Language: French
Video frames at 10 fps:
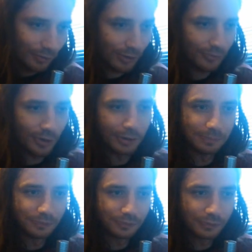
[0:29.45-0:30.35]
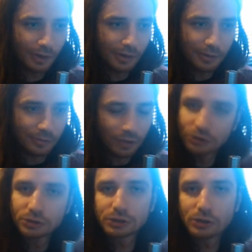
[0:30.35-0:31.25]
Enfin voilà. Moi,
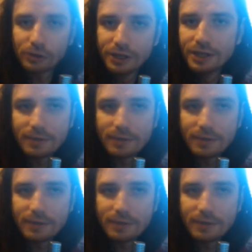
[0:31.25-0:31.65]
je serai en ligne